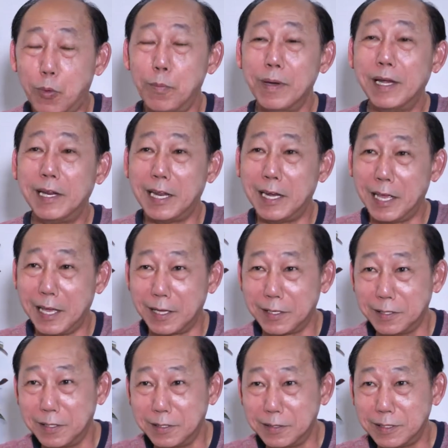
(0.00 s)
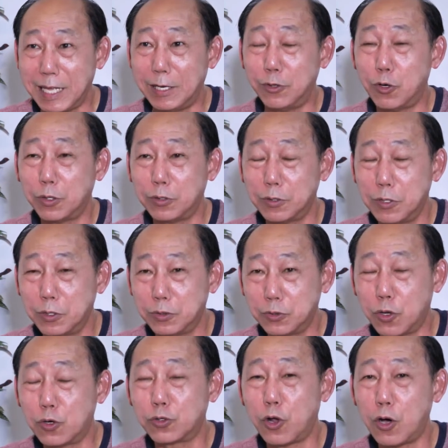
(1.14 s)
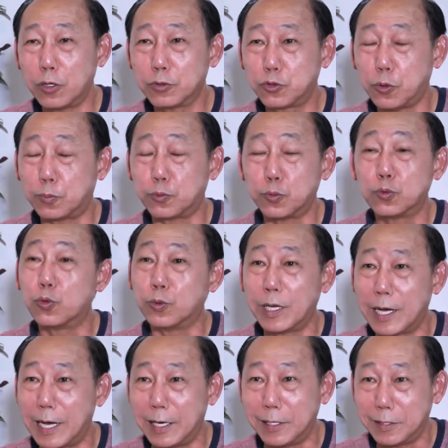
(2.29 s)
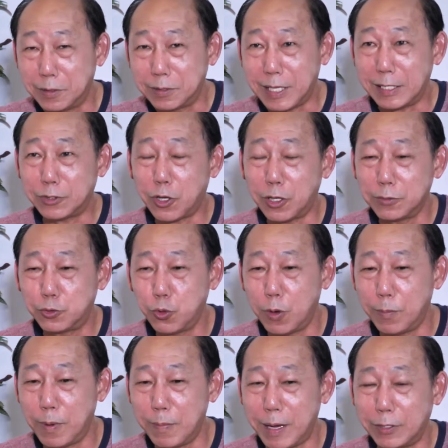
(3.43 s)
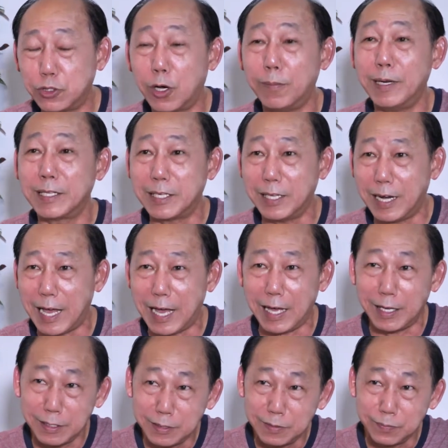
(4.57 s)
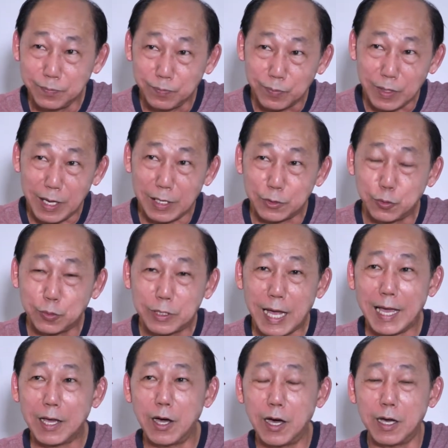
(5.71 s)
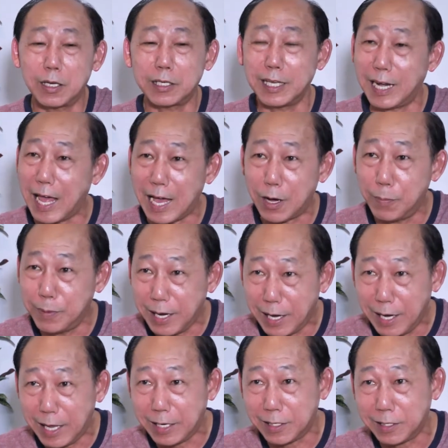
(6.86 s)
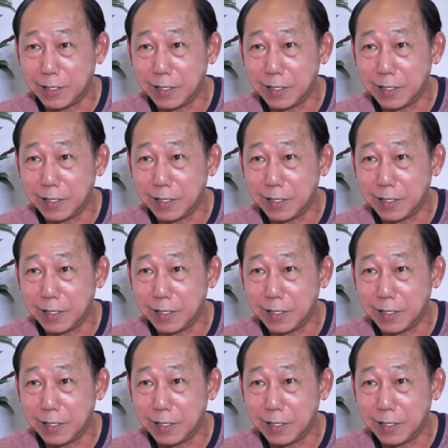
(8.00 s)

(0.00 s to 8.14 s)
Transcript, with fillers: ผมไม่เรียนเอง แต่น้องน้องๆจบสูงๆนั้งนั้นแต่ตอนช่วงใหม่ ๆ ชอบเล่นกีฬาสุดท้ายก็กีฬาก็ไม่ได้เล่น